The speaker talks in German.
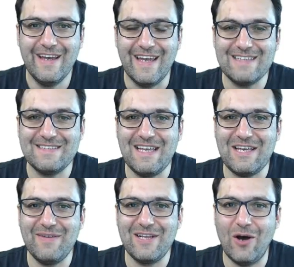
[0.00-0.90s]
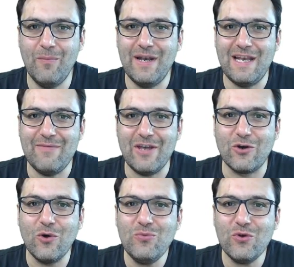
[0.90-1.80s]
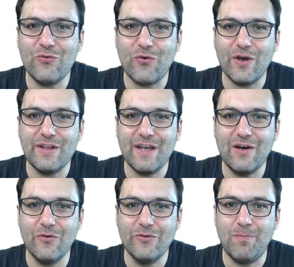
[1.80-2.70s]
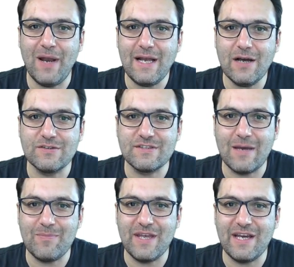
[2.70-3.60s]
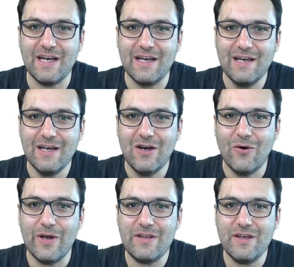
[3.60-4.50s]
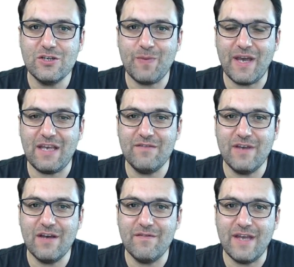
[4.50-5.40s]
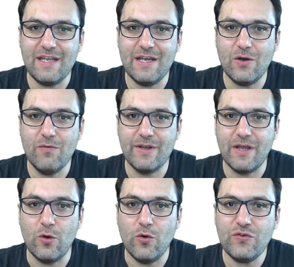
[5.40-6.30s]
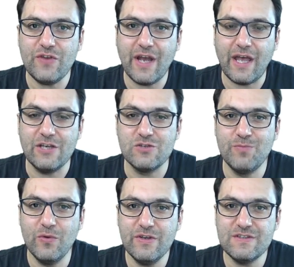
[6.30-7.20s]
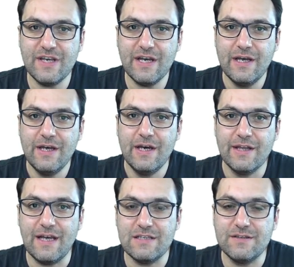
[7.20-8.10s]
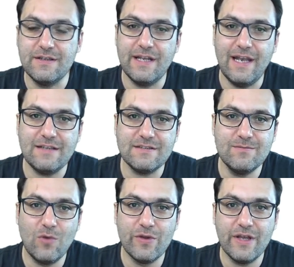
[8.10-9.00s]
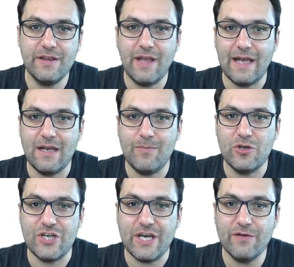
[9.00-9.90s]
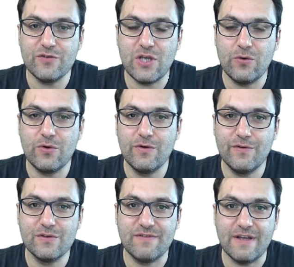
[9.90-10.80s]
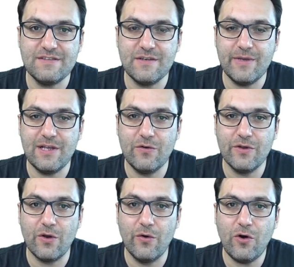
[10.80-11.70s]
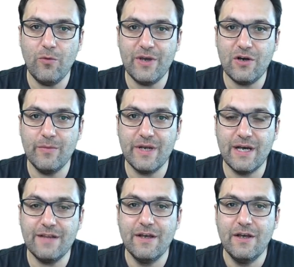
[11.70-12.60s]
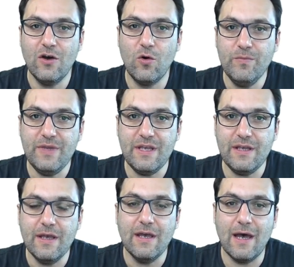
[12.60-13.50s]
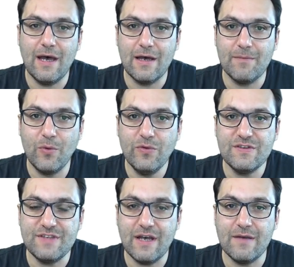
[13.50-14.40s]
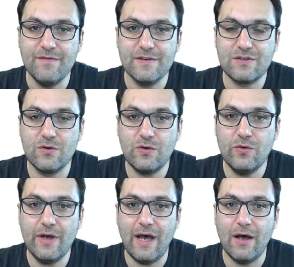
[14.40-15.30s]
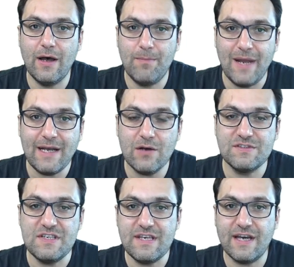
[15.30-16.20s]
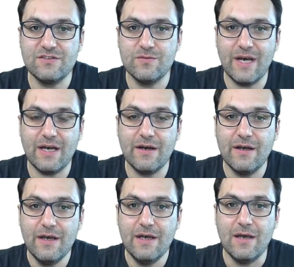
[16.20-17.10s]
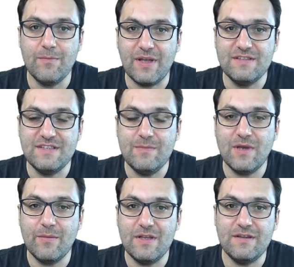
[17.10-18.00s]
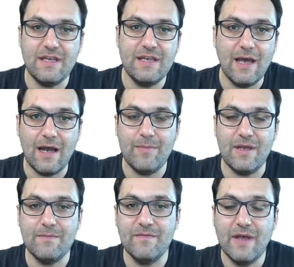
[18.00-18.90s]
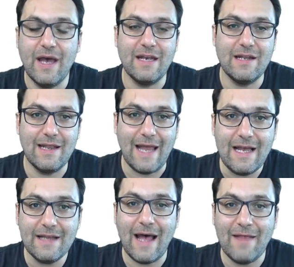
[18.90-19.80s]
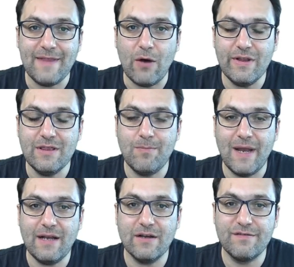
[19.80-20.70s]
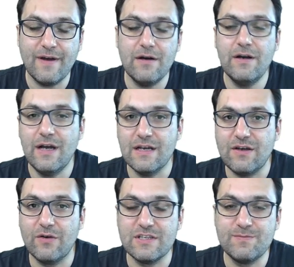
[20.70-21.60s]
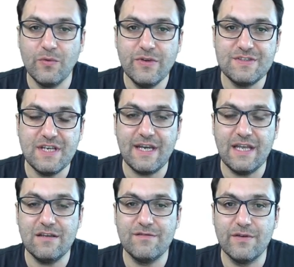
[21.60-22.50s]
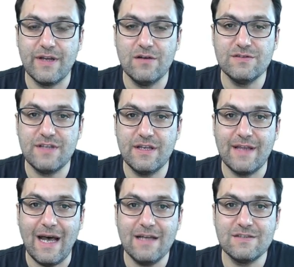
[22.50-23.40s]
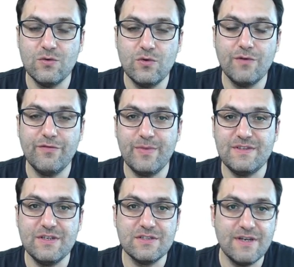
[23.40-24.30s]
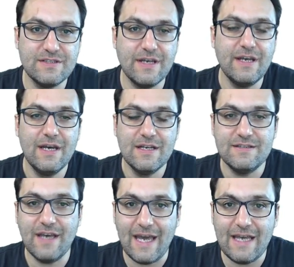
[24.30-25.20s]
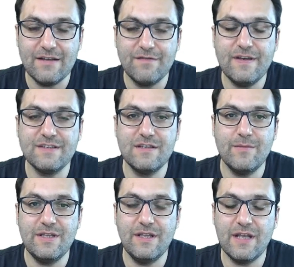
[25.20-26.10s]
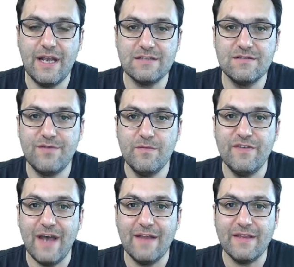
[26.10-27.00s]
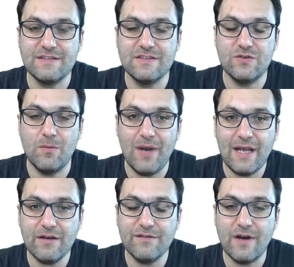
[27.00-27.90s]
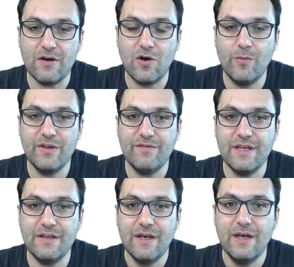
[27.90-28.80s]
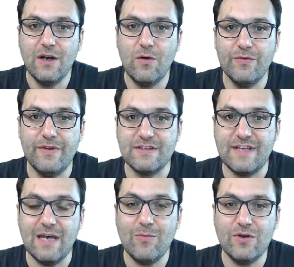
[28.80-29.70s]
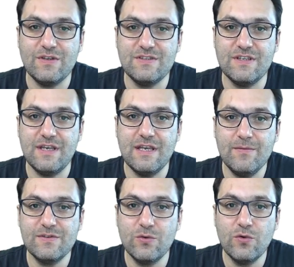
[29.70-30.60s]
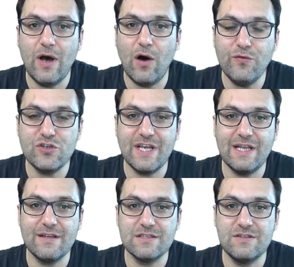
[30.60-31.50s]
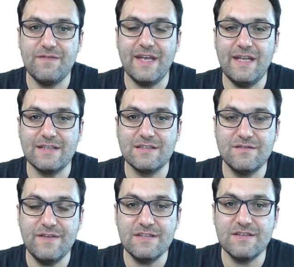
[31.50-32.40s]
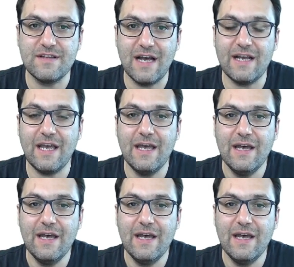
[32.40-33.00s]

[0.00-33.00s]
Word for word: Herzlich willkommen, liebe Kryptofreunde und Blackout-Skeptiker. Heute sprechen wir ein wenig über den österreichischen Bundesheer, das in den letzten Monaten eine Budgetaufstockung von 20 Millionen Euro bekommen hat, um die äh, Bundesheerinfrastruktur äh, blackout-sicherer zu machen. Im Prinzip damit die halt im einen länger andauernden Blackout-Fall, also auch das Bundesheer geht davon aus, in naher Zukunft, beziehungsweise sie rechnen fix damit in den nächsten fünf Jahren, dass es zu einem Blackout-Fall kommen wird und das Heer möchte sich hierzu aufstellen, dass sie wenigstens 14 Tage